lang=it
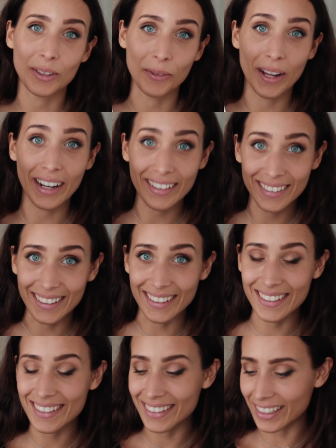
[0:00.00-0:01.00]
da
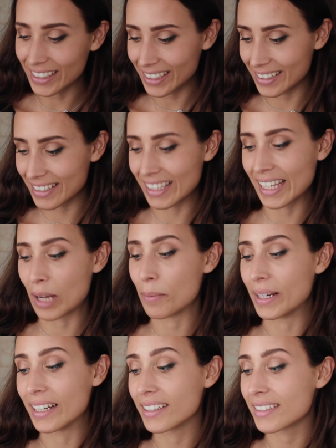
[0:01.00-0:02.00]
un'artista che si
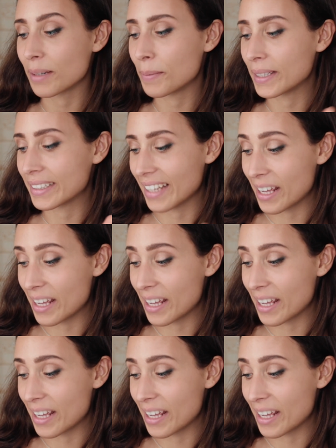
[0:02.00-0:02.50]
chiama Elisabeth